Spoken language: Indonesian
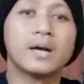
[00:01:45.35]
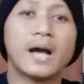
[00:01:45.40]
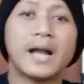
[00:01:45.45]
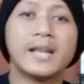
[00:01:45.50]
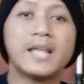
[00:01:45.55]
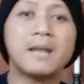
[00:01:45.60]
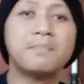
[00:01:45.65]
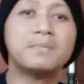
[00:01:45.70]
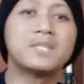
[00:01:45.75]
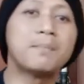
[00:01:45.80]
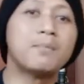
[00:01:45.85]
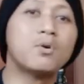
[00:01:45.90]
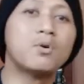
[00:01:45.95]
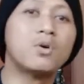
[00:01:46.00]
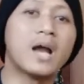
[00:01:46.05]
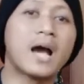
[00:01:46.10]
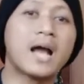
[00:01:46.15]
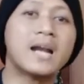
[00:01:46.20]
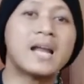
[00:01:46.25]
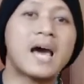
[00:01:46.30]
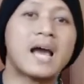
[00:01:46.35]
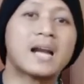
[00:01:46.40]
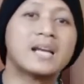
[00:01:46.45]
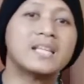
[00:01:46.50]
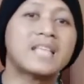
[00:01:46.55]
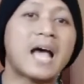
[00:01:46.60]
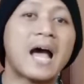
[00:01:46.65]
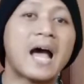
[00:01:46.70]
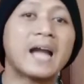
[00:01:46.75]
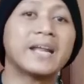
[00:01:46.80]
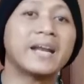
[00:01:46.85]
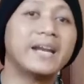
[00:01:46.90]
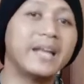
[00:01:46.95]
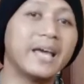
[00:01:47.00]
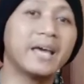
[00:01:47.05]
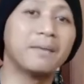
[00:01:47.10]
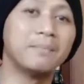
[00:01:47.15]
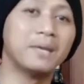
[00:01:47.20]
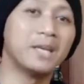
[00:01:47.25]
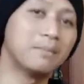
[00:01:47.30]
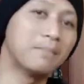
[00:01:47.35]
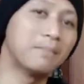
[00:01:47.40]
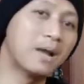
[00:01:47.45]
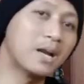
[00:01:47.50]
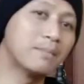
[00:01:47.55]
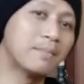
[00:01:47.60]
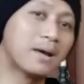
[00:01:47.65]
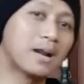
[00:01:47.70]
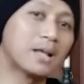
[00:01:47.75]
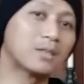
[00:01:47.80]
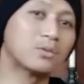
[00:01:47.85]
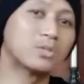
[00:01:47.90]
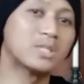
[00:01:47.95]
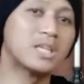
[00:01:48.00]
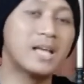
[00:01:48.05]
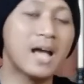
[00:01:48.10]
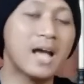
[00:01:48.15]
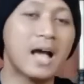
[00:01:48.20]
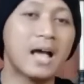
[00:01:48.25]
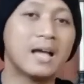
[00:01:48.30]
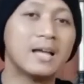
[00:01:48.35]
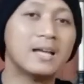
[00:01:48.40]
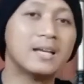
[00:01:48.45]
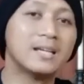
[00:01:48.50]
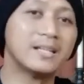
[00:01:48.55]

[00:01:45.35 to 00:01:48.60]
kalian bisa menggunakan hard disk HDD minimal 500 GB